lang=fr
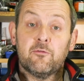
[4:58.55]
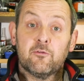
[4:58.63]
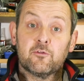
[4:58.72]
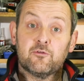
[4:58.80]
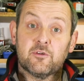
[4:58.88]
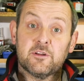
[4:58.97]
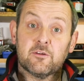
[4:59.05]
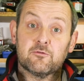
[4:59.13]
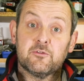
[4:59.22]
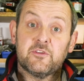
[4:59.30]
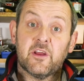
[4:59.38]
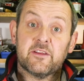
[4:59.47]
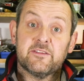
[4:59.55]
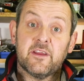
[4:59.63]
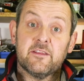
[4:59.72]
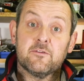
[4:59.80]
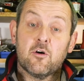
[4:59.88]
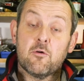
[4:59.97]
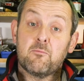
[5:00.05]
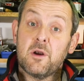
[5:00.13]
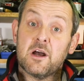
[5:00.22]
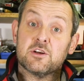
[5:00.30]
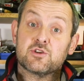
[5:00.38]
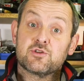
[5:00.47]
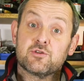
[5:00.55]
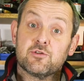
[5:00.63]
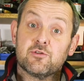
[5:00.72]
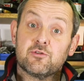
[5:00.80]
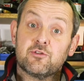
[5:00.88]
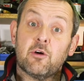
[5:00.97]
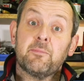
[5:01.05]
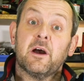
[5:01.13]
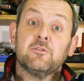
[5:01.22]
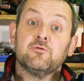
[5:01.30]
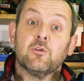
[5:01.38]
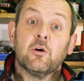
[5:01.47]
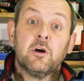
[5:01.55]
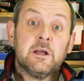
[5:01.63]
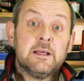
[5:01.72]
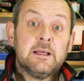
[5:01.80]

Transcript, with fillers: fonctionner dans une certaine euh, plage de température.